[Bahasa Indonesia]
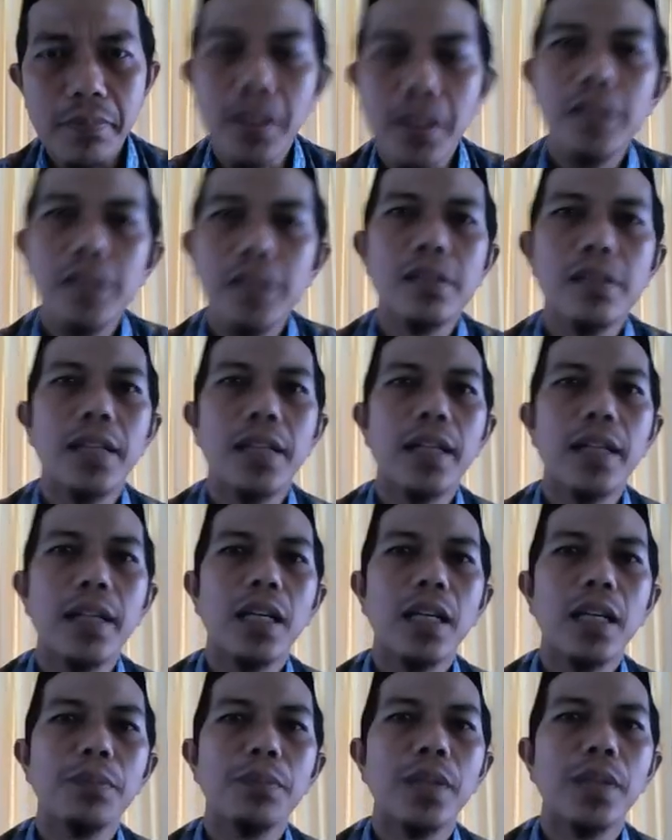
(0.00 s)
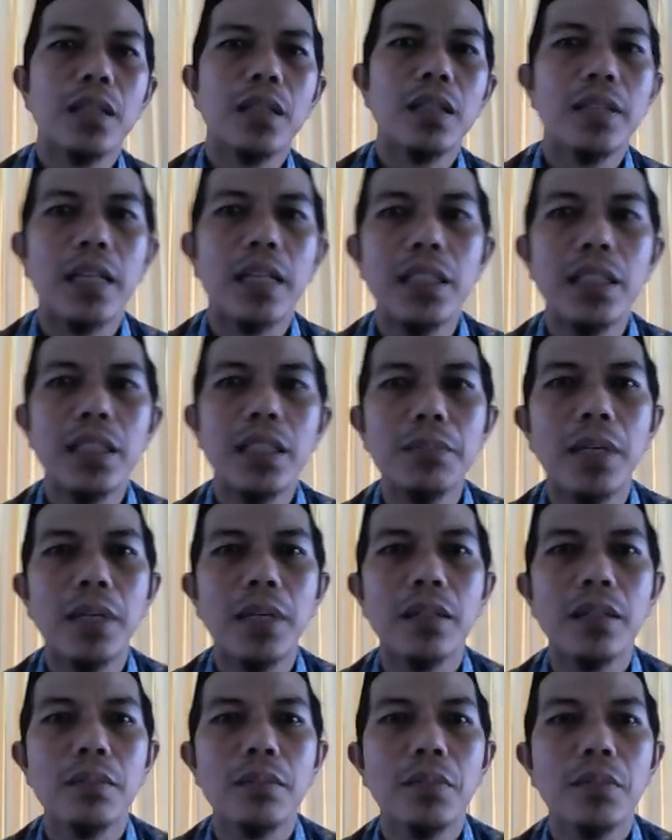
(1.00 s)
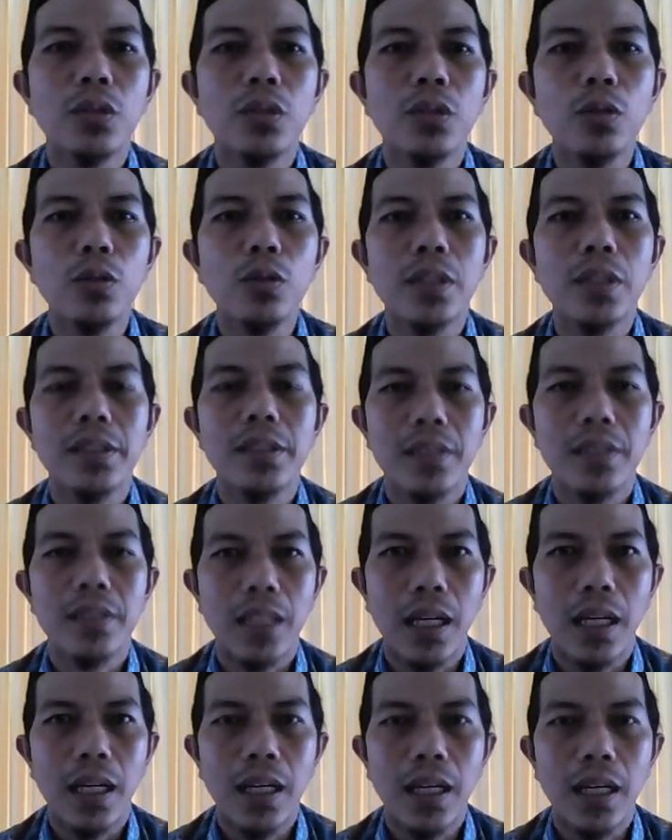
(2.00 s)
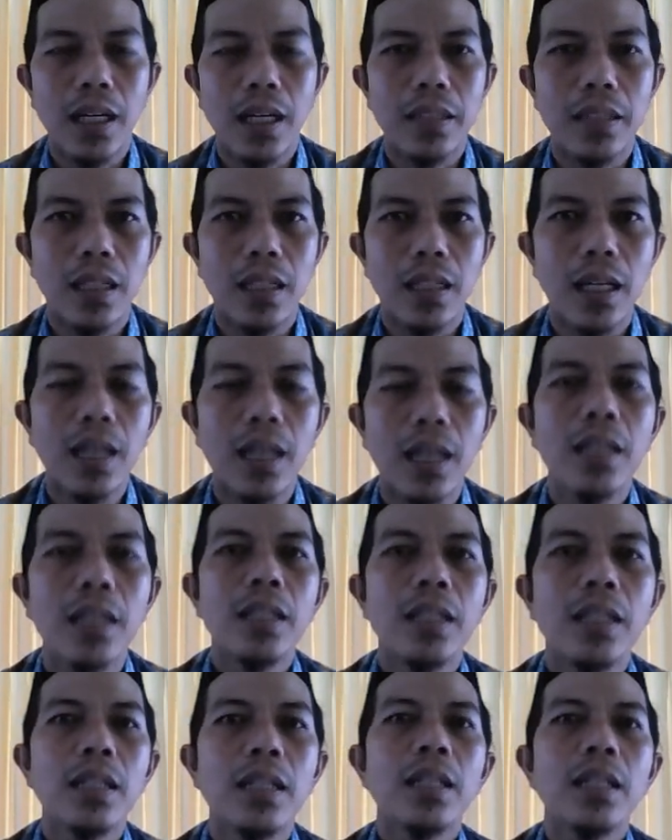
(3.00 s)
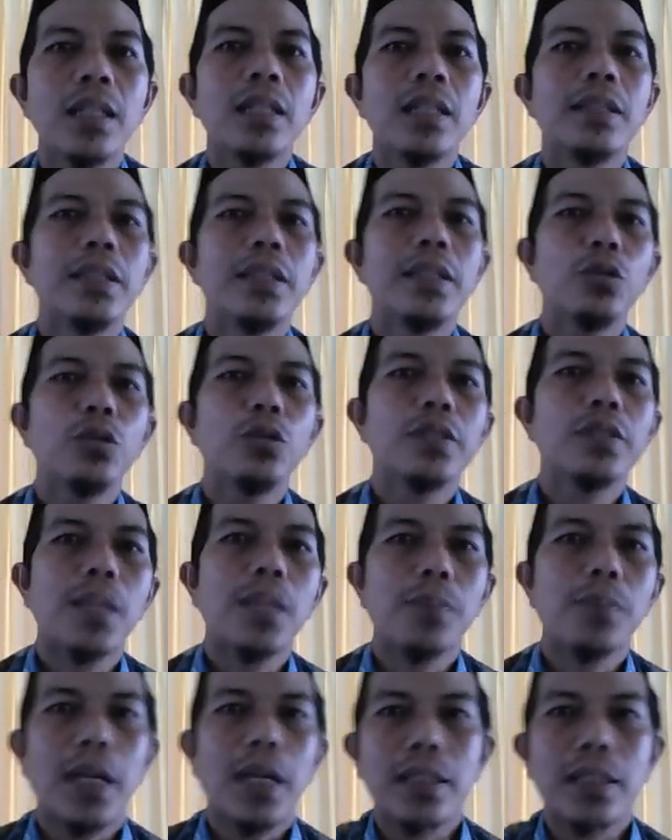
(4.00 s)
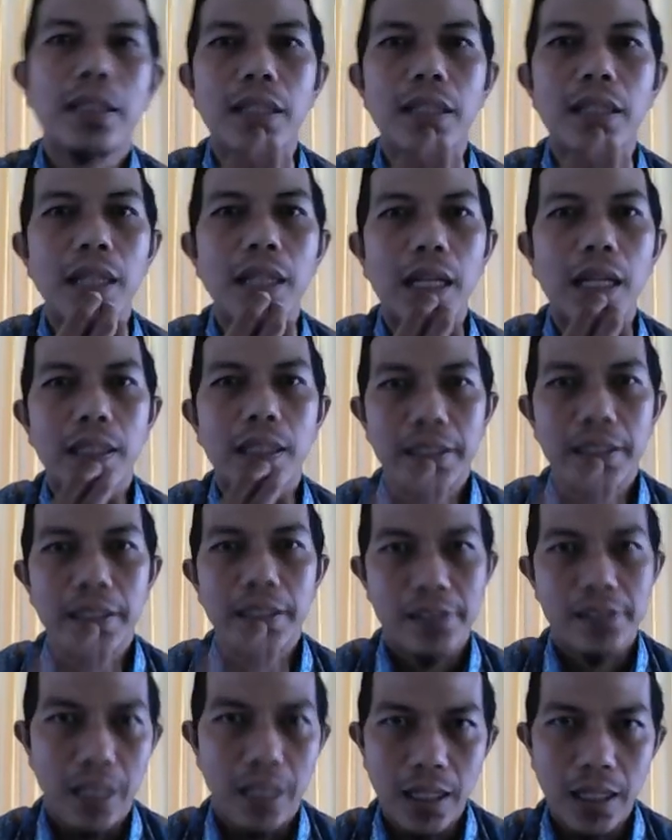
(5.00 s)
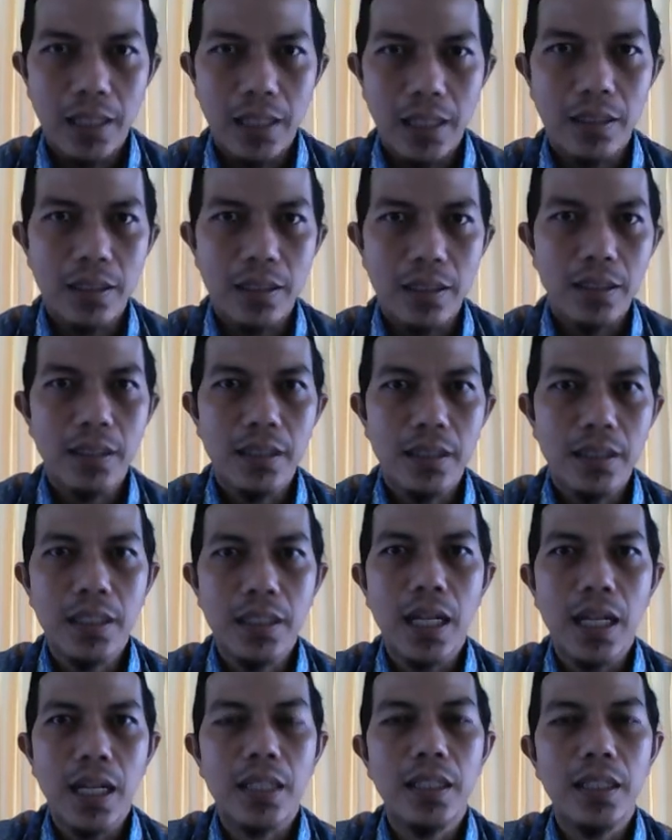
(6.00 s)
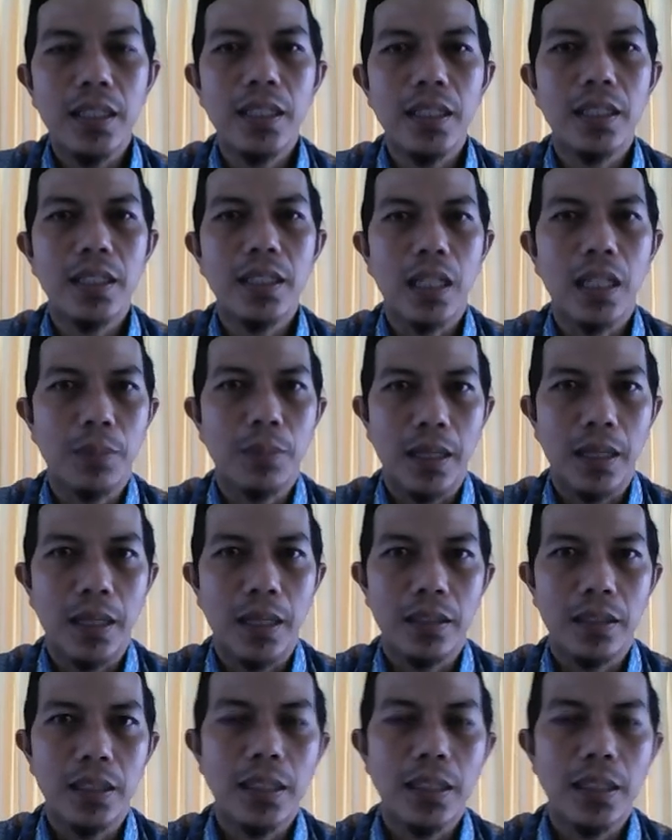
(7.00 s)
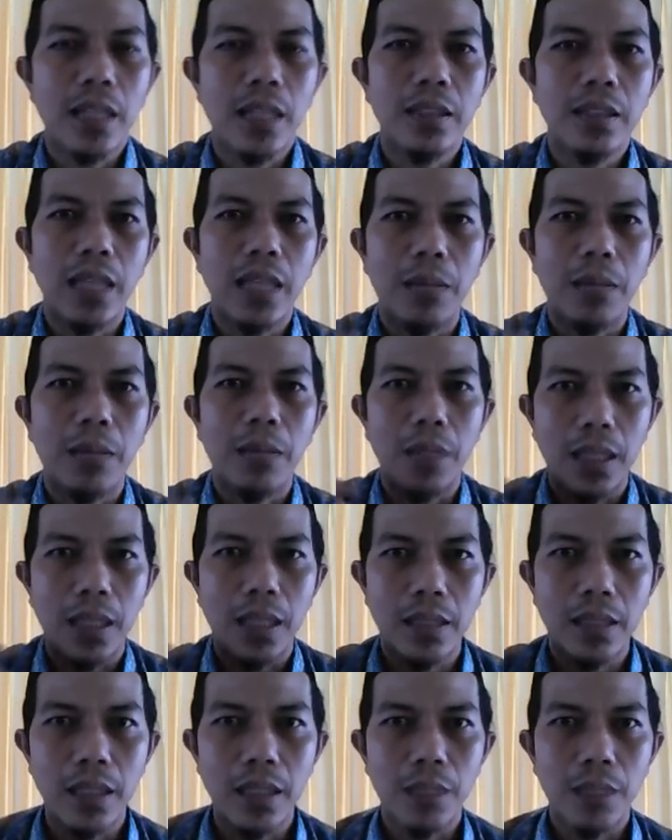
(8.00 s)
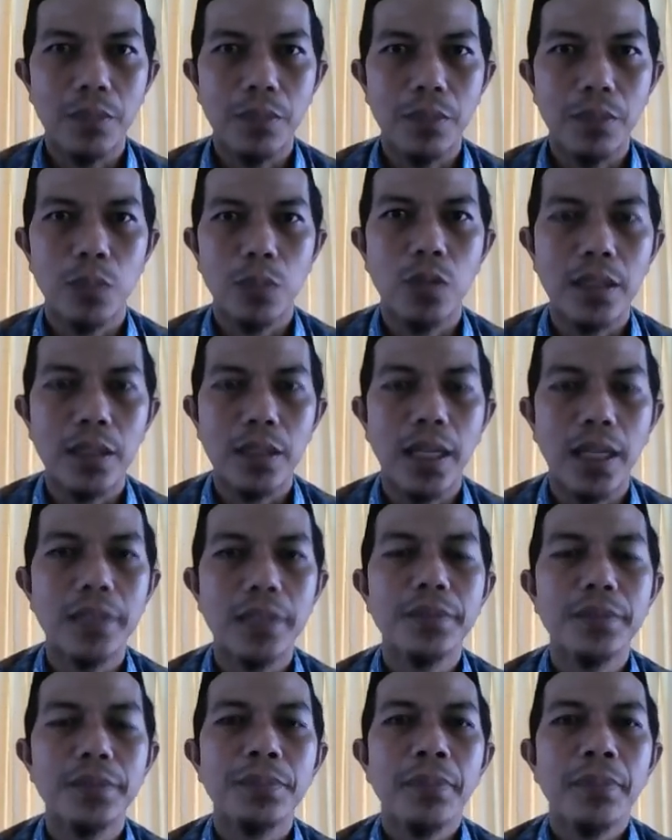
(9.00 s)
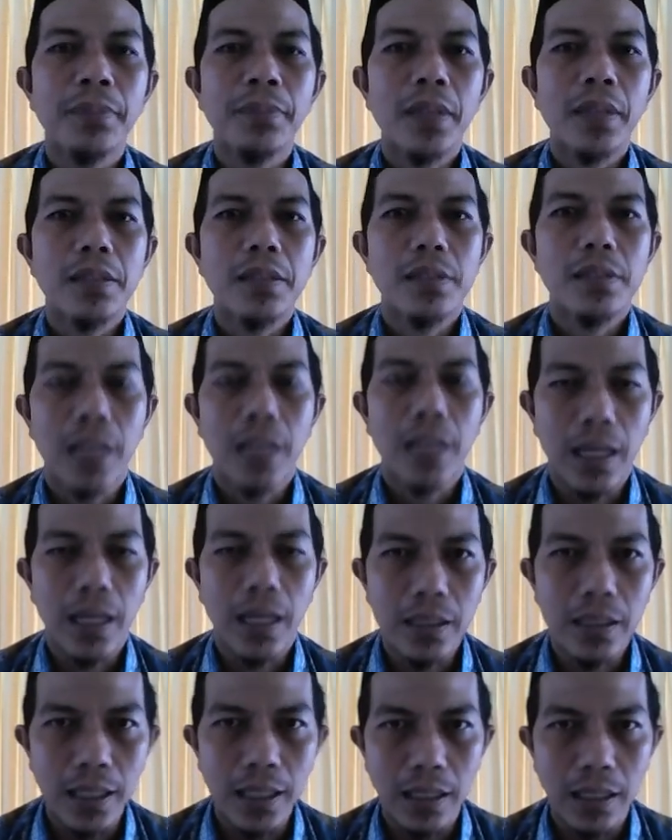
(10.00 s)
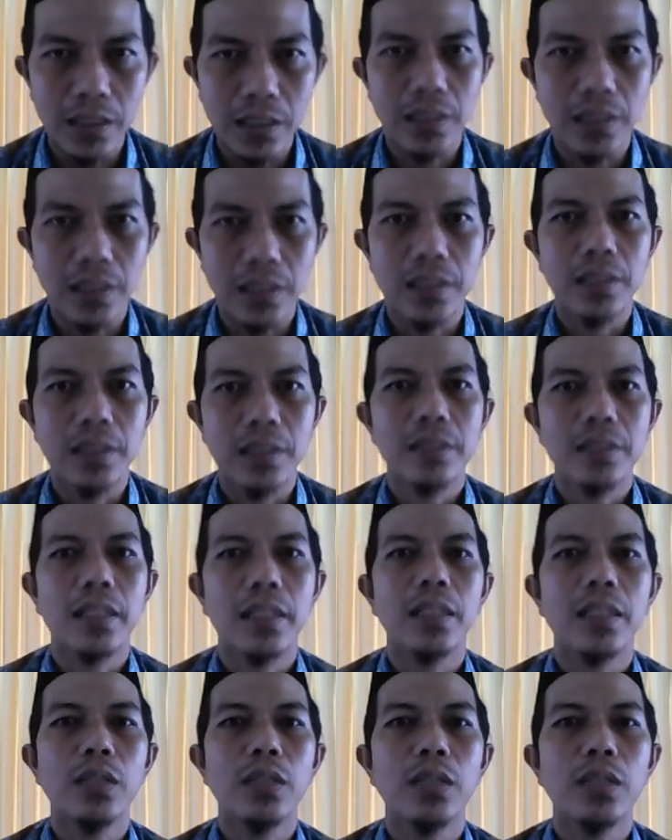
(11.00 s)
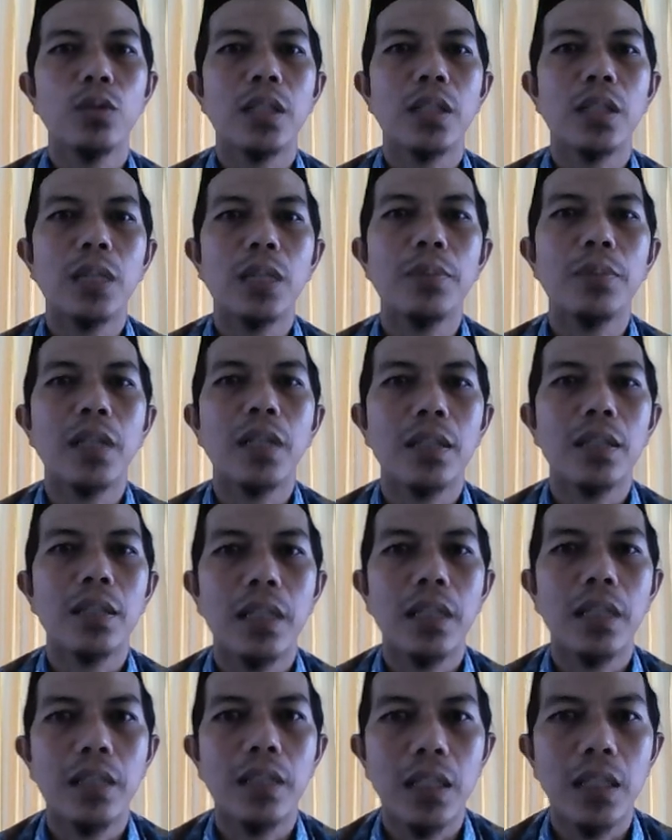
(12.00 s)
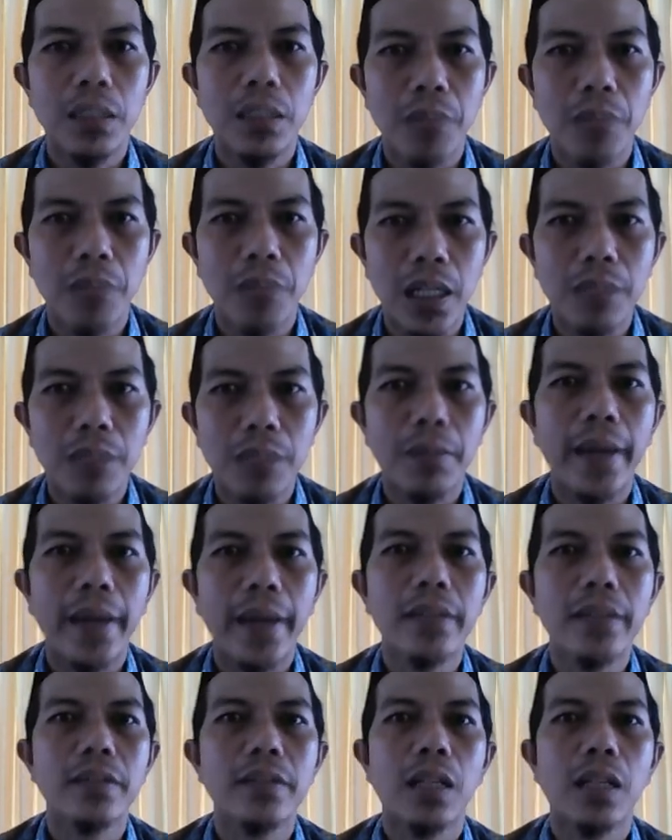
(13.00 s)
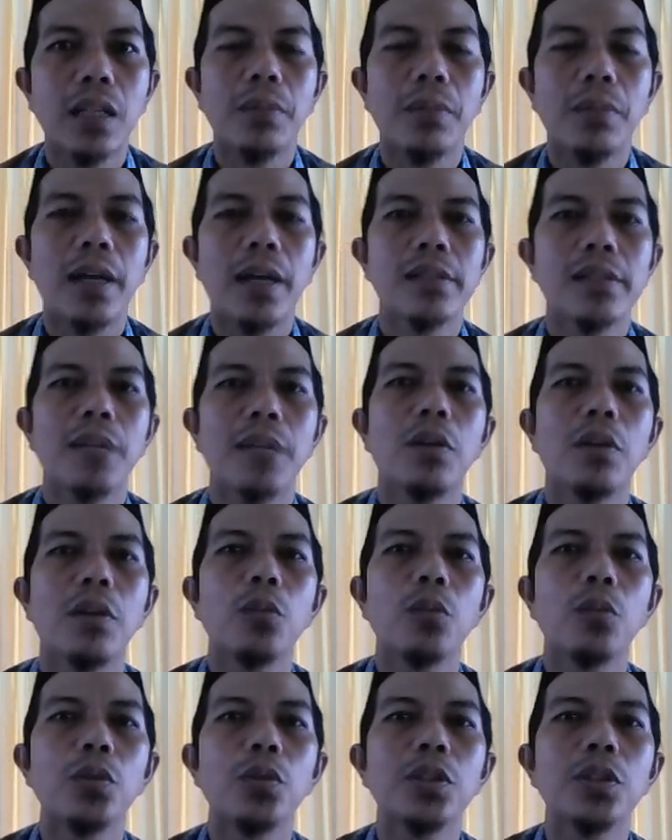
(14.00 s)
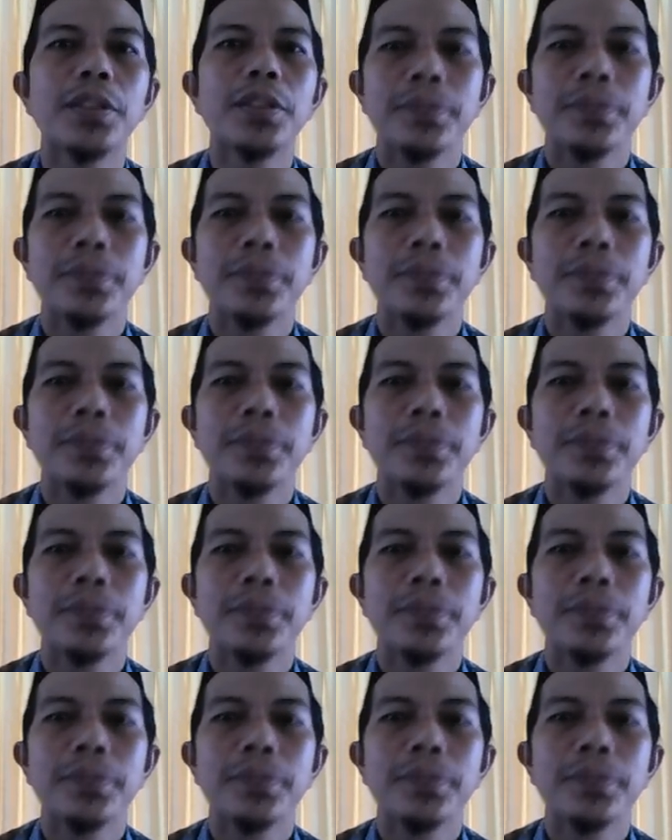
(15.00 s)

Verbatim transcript: Sedangkan pengertian iman menurut istilah adalah diucapkan dengan lisan, diyakini dalam hati, dan diamalkan dalam perbuatan sehari-hari. Jadi itu adalah pengertian dari iman baik secara bahasa maupun